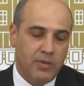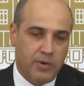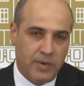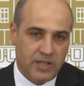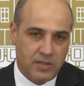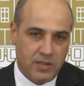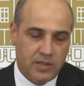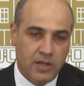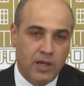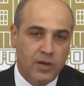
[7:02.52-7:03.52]

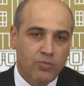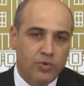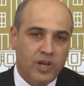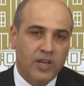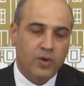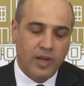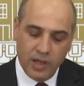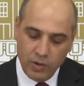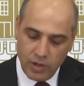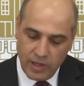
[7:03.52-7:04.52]
yapamazsınız. Buna
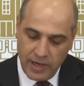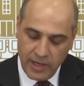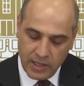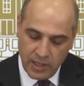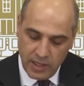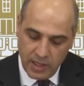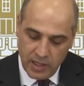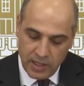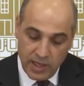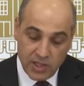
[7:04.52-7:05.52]
yönelik olarak
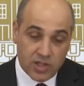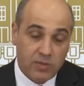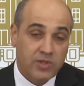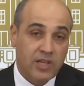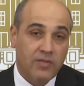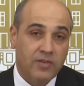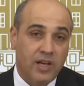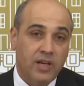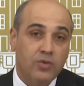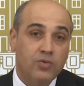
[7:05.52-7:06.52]
geçtiğimiz
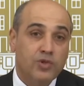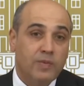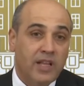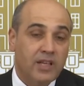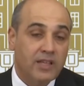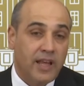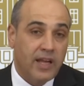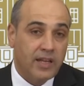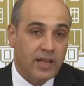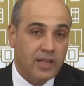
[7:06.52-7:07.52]
hafta uzmanlık
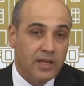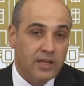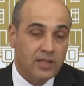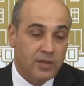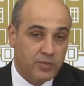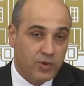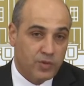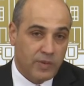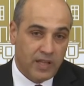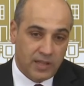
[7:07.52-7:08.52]
dernekleri, tıpta
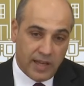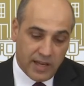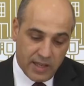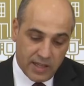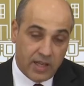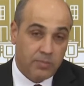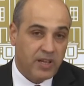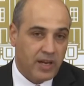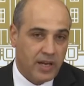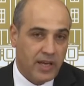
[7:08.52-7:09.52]
uzmanlık dernekleri
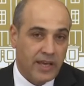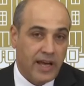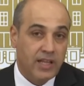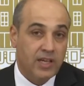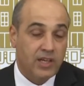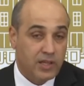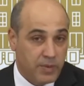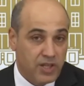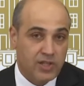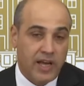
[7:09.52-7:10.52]
bir araya geldi.
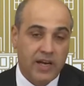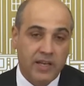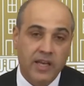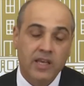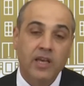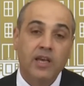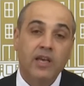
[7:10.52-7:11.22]
45 dernek